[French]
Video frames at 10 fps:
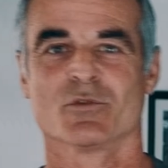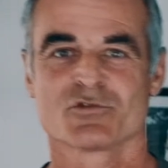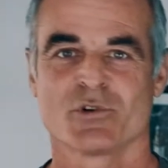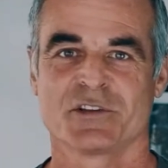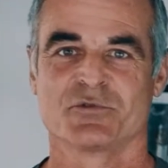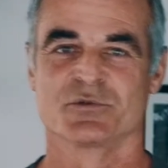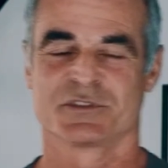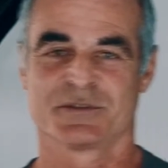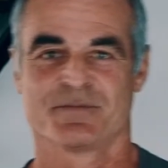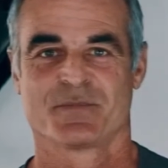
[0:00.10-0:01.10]
Bonjour à
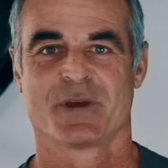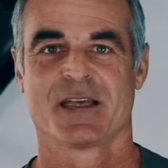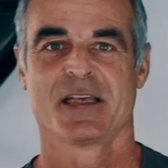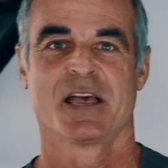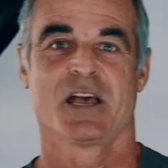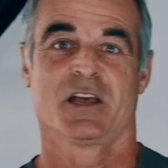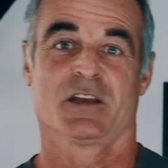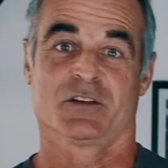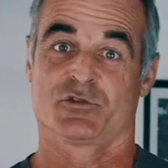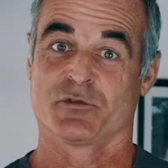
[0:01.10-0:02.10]
tous
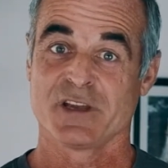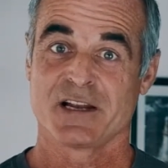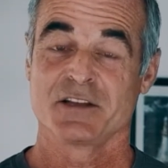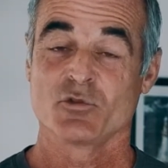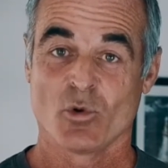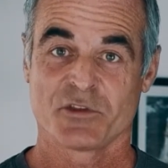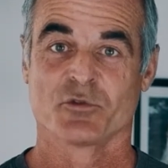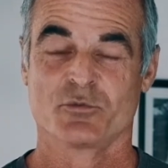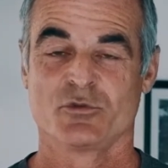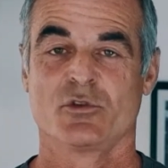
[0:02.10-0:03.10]
Je vais aller
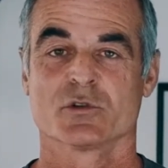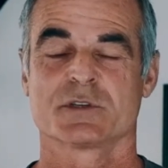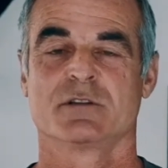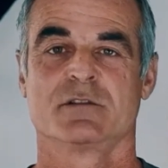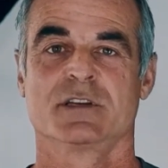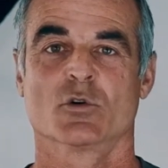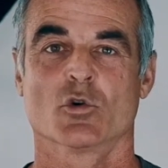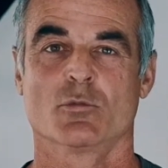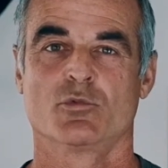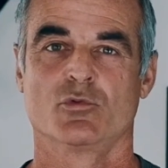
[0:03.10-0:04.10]
droit au but dans cette
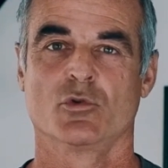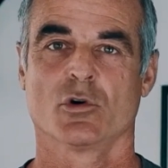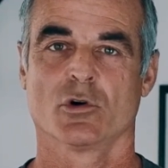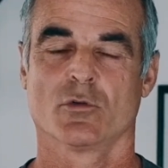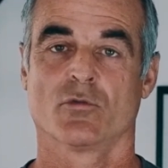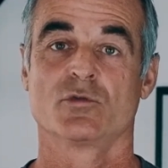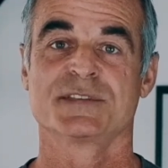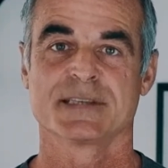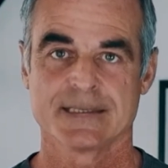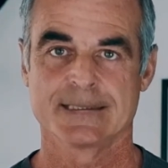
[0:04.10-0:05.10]
vidéo pour euh,
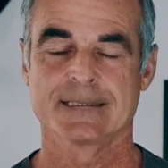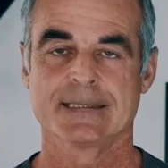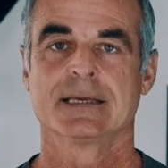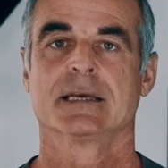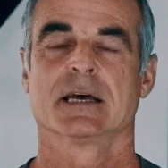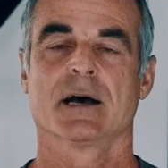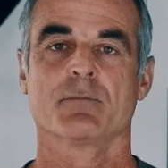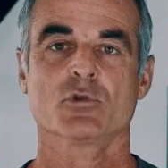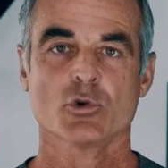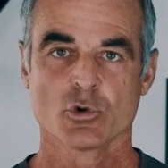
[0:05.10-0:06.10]
vous aider
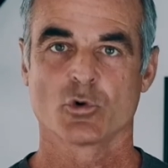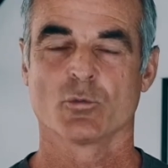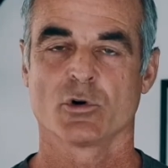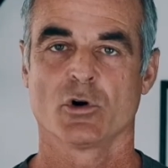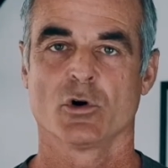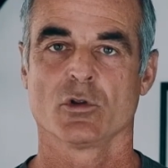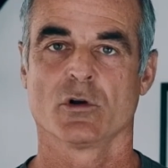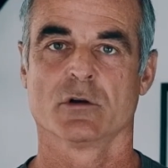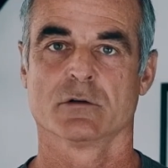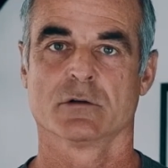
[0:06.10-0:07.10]
à mieux
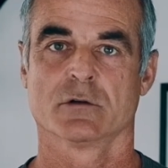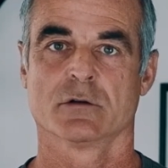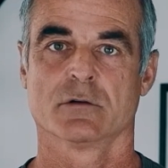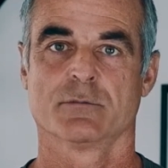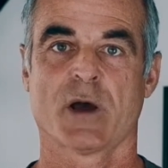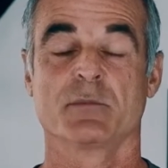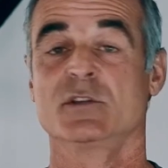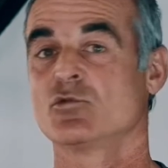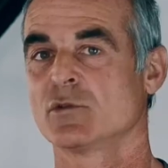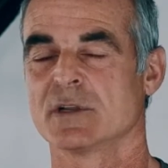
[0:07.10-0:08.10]
comprendre euh,
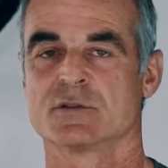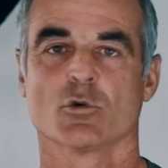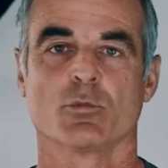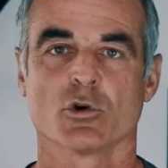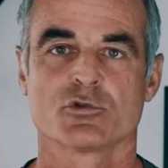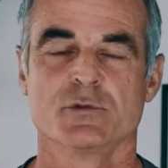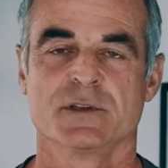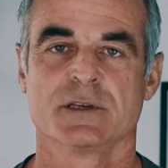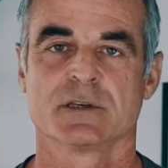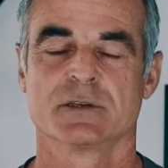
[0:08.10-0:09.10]
parmi toutes les
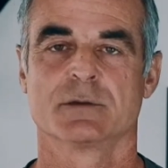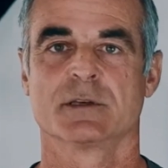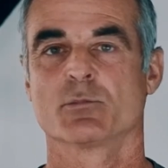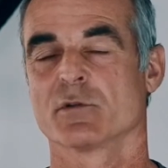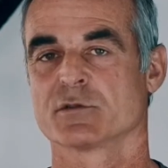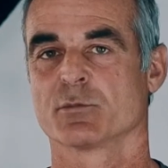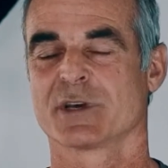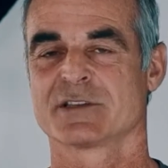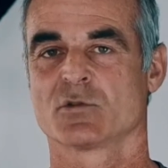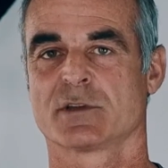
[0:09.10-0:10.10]
opportunités qui, peuvent se
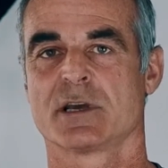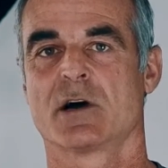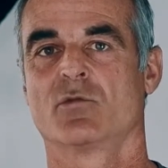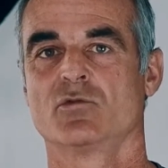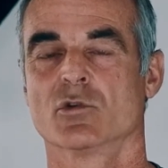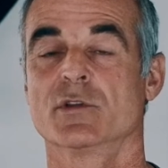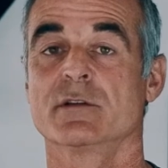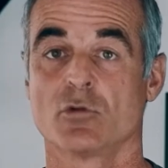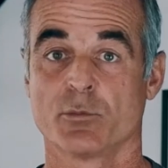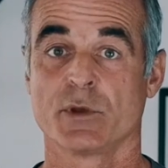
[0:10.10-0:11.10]
présenter à vous de
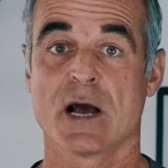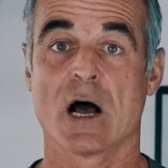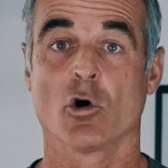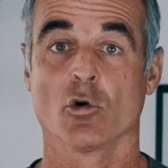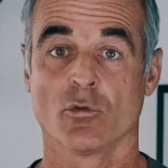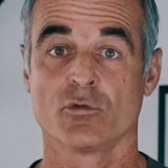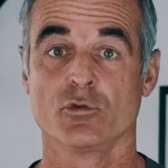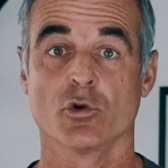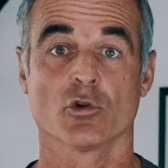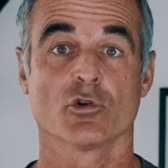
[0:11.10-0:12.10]
développer un
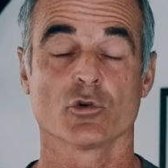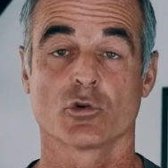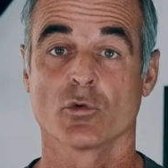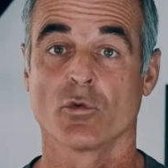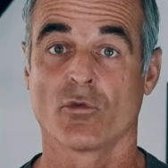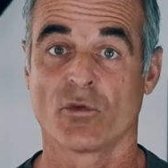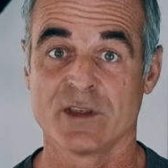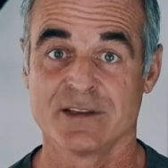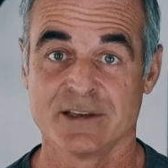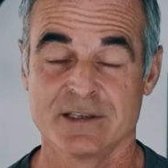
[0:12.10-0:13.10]
revenu en tant que
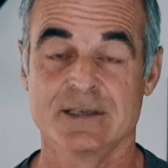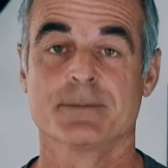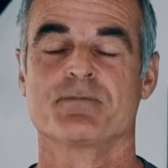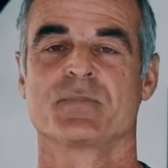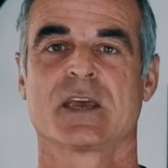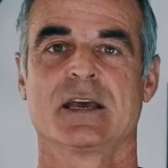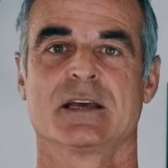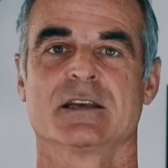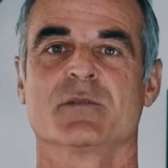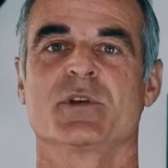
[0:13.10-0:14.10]
VDI,
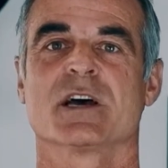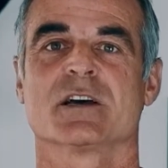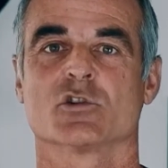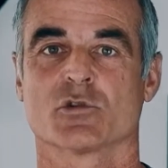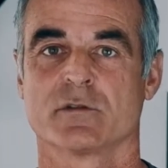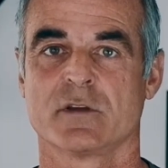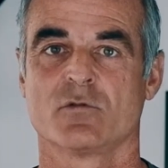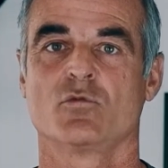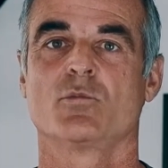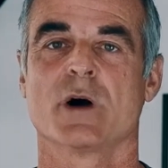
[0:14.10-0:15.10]
eh bien je
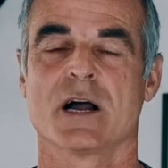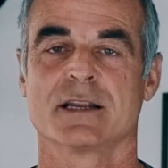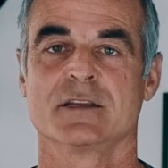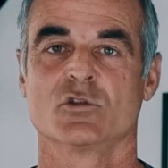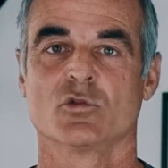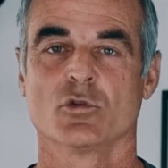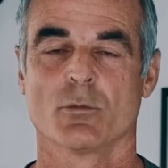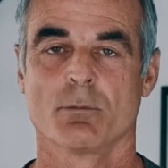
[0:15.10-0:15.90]
vais vous parler de